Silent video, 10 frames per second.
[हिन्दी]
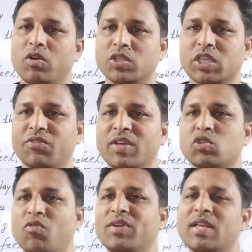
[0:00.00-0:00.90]
और
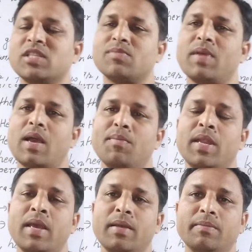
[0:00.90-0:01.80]
सिक्वेंस ऑफ टेंस में
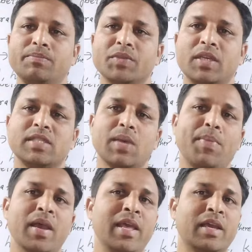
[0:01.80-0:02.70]
हमने इससे
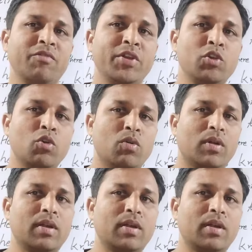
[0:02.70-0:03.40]
पहले एक वीडियो